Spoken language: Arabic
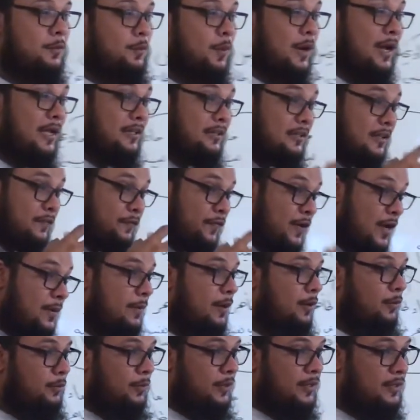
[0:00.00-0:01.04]
وأن
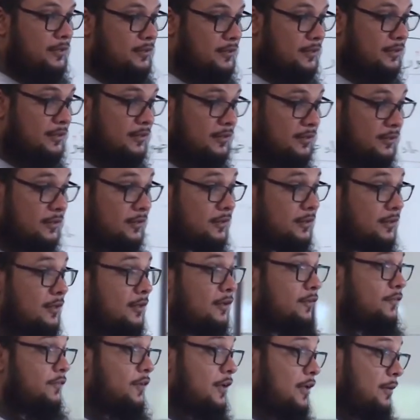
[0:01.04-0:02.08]
تفهمه أيضا
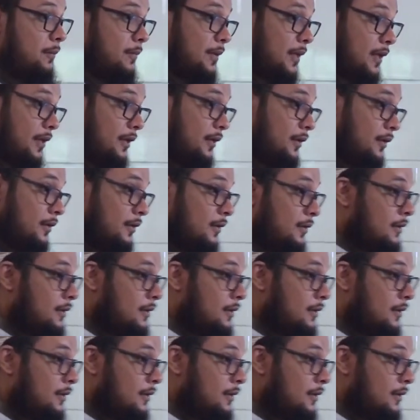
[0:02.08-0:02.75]
فهمنا